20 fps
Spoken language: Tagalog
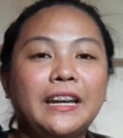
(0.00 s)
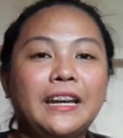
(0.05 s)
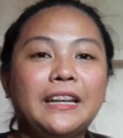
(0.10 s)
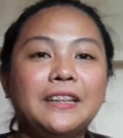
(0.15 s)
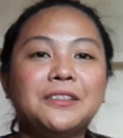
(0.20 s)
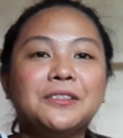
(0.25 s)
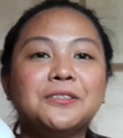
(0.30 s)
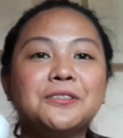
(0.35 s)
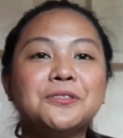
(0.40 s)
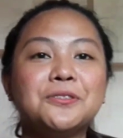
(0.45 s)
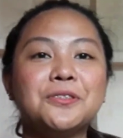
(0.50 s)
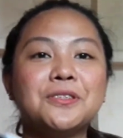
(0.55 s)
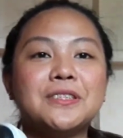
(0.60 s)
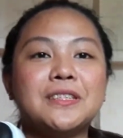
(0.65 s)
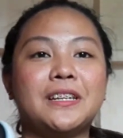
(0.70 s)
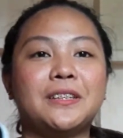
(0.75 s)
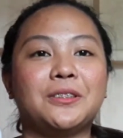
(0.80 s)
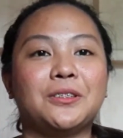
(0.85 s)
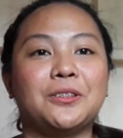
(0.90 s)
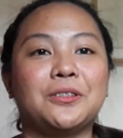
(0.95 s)
etong shoes
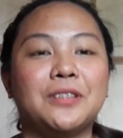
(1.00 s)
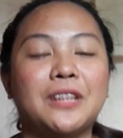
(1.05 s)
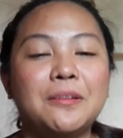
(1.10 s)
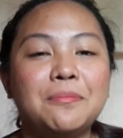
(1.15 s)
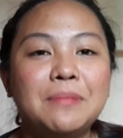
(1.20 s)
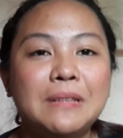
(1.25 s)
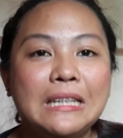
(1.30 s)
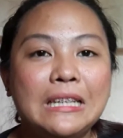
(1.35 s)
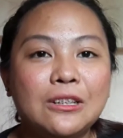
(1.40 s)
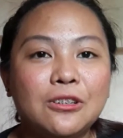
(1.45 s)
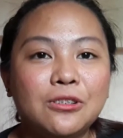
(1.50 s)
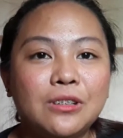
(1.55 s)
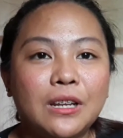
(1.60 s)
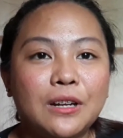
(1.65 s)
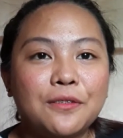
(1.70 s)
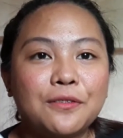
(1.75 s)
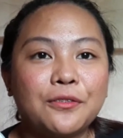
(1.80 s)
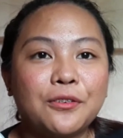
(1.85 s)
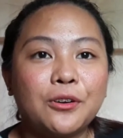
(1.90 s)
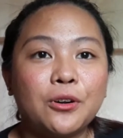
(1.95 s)
na to, nabili ko
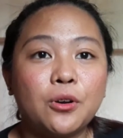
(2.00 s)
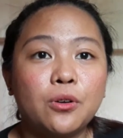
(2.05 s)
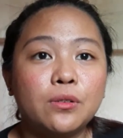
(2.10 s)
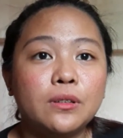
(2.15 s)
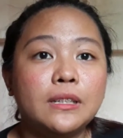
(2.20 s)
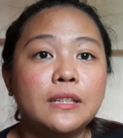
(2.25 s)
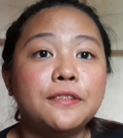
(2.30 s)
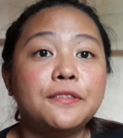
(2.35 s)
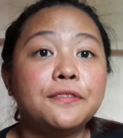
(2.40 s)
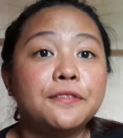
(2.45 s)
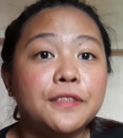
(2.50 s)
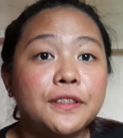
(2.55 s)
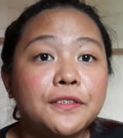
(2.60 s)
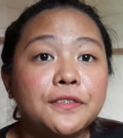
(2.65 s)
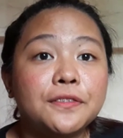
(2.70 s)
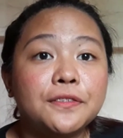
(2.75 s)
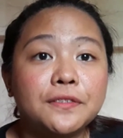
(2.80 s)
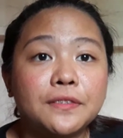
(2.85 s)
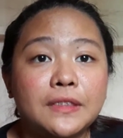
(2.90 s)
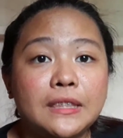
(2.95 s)
lang for only
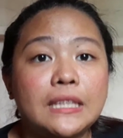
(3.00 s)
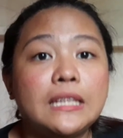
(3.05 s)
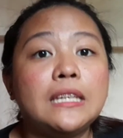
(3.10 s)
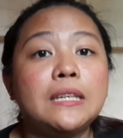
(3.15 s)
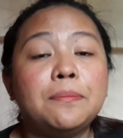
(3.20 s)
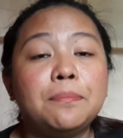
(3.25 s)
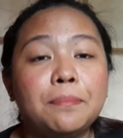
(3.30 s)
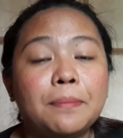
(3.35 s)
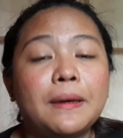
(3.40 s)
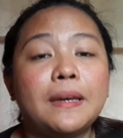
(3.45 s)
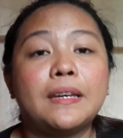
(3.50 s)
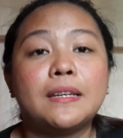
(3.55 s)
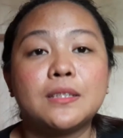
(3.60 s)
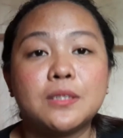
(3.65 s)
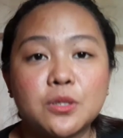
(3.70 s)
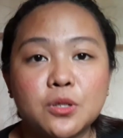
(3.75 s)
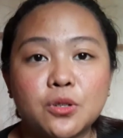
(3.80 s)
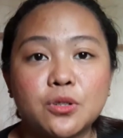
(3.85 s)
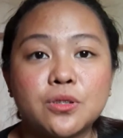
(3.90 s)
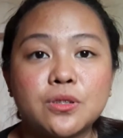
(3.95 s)
50
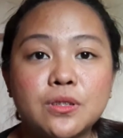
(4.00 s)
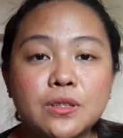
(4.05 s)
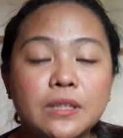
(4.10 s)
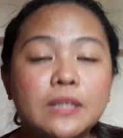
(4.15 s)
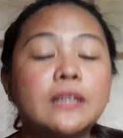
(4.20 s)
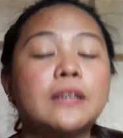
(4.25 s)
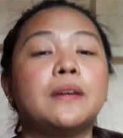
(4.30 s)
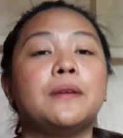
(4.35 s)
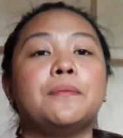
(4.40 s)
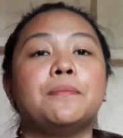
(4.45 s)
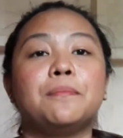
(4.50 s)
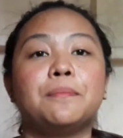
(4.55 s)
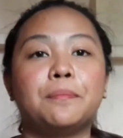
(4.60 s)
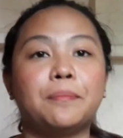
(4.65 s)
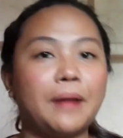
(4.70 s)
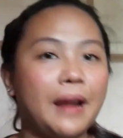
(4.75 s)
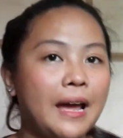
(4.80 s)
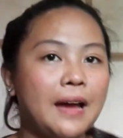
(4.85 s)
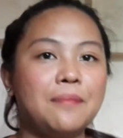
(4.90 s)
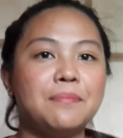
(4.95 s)
pesos.
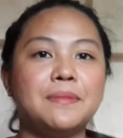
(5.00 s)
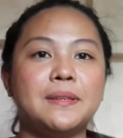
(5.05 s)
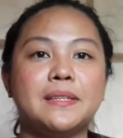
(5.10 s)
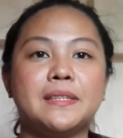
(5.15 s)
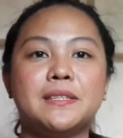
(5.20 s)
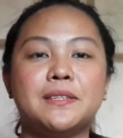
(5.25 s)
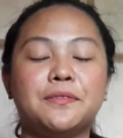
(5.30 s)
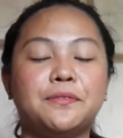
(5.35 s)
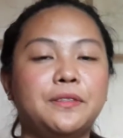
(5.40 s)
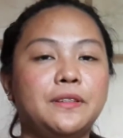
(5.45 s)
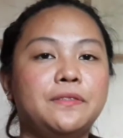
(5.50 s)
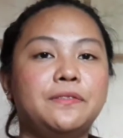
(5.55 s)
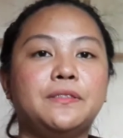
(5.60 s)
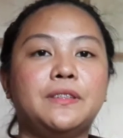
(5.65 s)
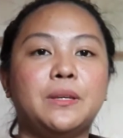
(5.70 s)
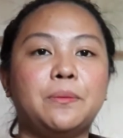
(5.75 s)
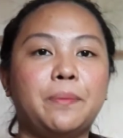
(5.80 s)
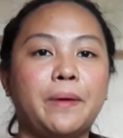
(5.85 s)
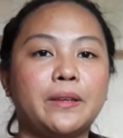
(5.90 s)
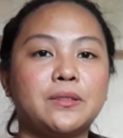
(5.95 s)
Promise,
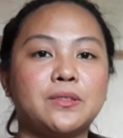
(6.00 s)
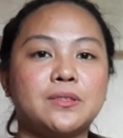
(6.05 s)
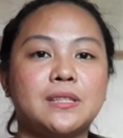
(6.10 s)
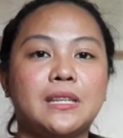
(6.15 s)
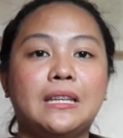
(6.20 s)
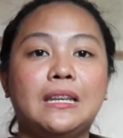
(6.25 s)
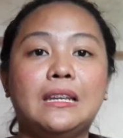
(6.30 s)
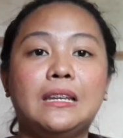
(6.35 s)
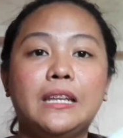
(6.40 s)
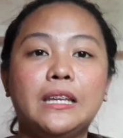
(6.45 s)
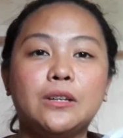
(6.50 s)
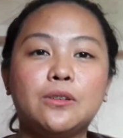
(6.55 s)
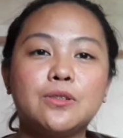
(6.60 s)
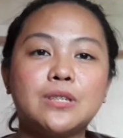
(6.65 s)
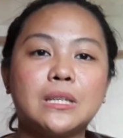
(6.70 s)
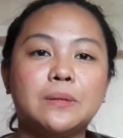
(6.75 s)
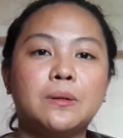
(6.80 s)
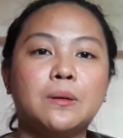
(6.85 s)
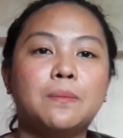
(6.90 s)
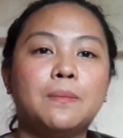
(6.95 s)
50 pesos. Ililink ko
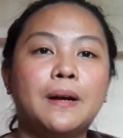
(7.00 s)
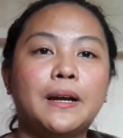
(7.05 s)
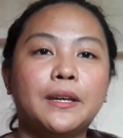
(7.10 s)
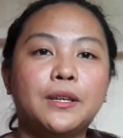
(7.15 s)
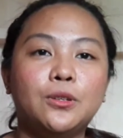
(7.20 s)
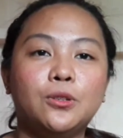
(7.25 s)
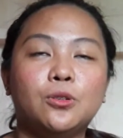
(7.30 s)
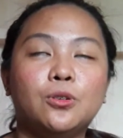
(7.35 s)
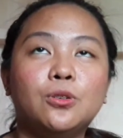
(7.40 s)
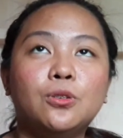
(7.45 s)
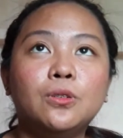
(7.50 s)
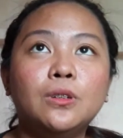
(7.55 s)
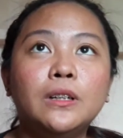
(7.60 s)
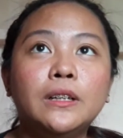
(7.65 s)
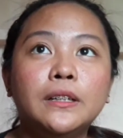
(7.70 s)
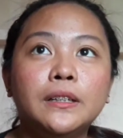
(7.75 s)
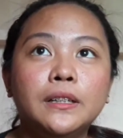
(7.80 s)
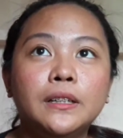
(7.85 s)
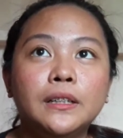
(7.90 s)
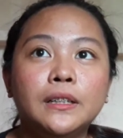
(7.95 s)
sa baba yung
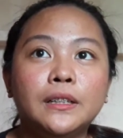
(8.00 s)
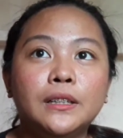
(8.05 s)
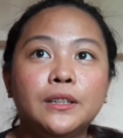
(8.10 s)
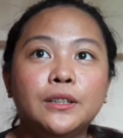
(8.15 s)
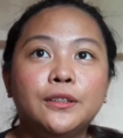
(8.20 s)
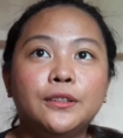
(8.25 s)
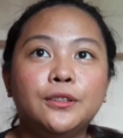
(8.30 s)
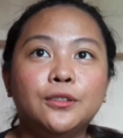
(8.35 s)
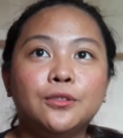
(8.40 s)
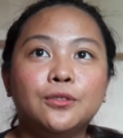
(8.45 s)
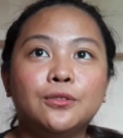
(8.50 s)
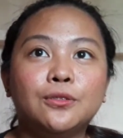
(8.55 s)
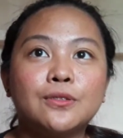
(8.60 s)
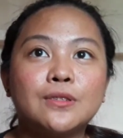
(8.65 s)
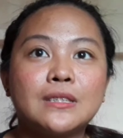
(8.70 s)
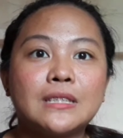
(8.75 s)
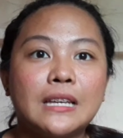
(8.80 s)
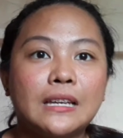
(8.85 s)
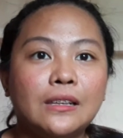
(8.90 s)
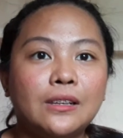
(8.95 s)
yung
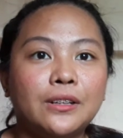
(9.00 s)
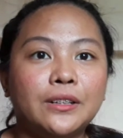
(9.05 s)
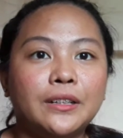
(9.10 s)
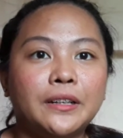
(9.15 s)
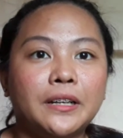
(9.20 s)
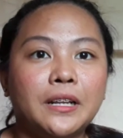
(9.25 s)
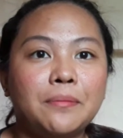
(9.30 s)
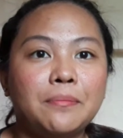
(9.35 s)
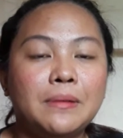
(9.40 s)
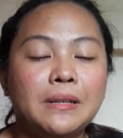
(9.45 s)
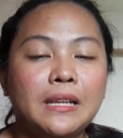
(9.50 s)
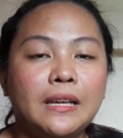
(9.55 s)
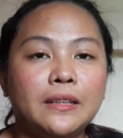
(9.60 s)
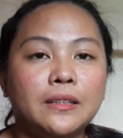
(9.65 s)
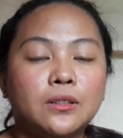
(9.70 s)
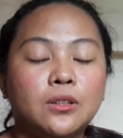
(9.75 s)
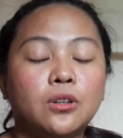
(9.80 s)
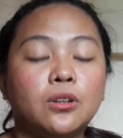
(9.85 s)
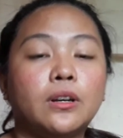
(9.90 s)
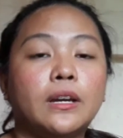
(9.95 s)
seller na
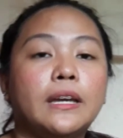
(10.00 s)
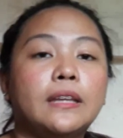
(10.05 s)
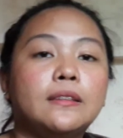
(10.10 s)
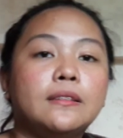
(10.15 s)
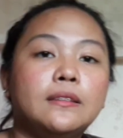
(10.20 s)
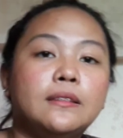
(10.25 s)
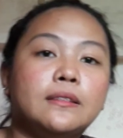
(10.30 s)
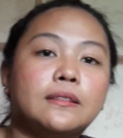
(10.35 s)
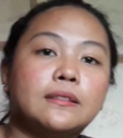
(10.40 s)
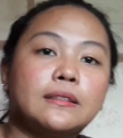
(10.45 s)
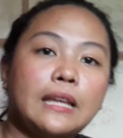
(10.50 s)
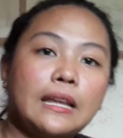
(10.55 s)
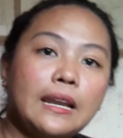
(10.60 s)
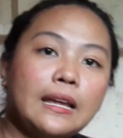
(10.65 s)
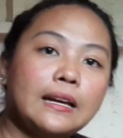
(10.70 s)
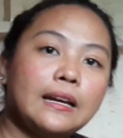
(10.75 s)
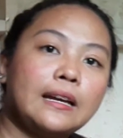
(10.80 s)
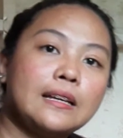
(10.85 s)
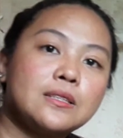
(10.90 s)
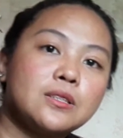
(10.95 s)
nabilihan ko. And
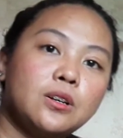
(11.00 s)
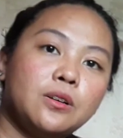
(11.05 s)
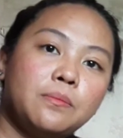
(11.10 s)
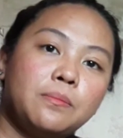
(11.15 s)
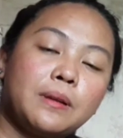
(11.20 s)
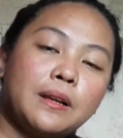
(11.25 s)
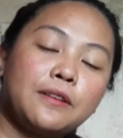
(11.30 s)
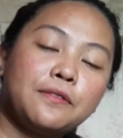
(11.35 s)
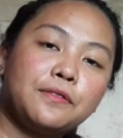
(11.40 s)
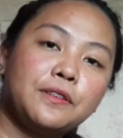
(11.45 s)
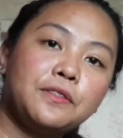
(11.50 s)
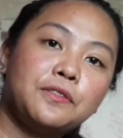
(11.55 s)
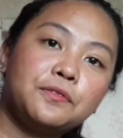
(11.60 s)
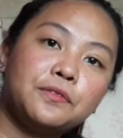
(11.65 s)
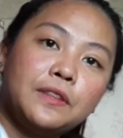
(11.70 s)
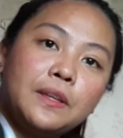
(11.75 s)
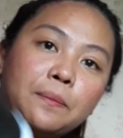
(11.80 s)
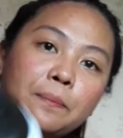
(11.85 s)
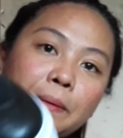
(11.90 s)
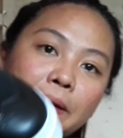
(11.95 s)
talaga sobra,
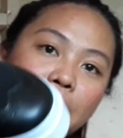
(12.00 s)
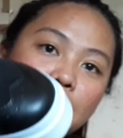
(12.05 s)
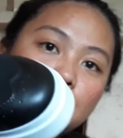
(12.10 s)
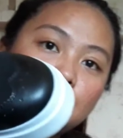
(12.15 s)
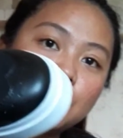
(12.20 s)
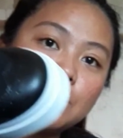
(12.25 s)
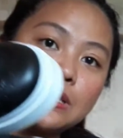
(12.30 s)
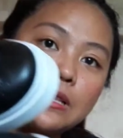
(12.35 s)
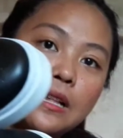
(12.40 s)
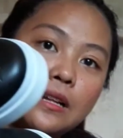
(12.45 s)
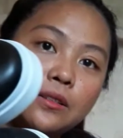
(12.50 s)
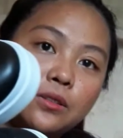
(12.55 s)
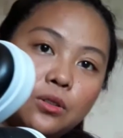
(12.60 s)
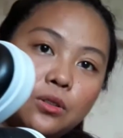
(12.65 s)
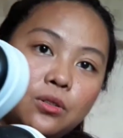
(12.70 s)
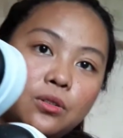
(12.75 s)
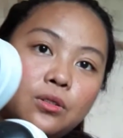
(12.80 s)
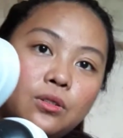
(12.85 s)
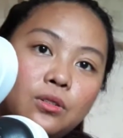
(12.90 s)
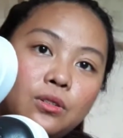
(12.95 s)
50 pesos lang
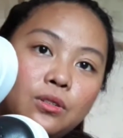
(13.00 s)
to.